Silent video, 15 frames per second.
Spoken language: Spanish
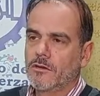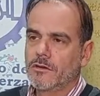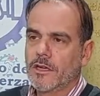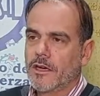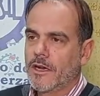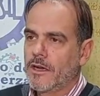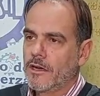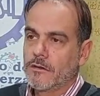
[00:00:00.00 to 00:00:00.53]

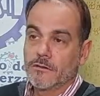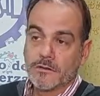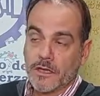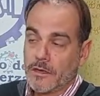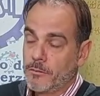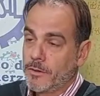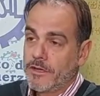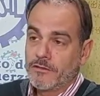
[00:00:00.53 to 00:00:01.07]
contra,
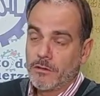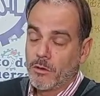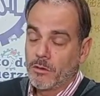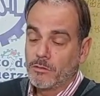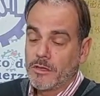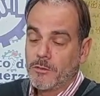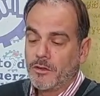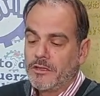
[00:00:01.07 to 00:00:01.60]
contra la empresa o
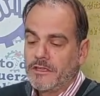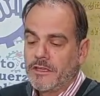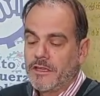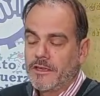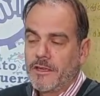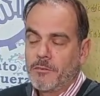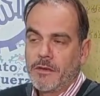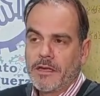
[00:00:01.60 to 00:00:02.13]
alguna
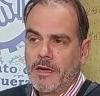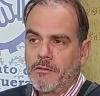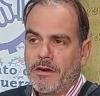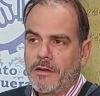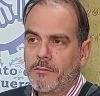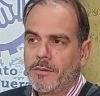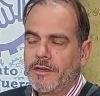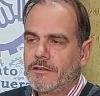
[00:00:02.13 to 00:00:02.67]
política que aplicaba
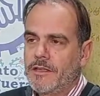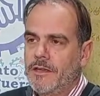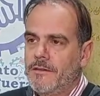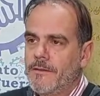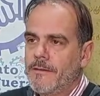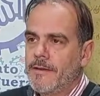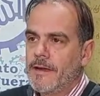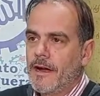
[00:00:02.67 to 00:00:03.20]
la
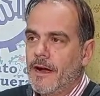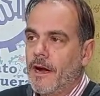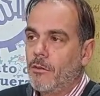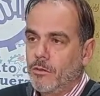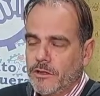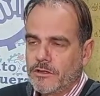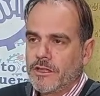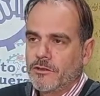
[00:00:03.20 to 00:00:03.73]
empresa
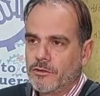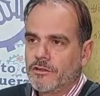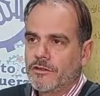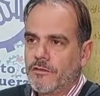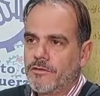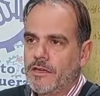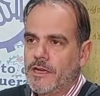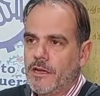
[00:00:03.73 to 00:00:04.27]
aún estando
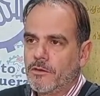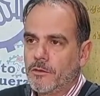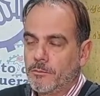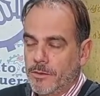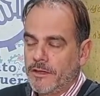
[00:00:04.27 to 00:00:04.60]
desafiliado.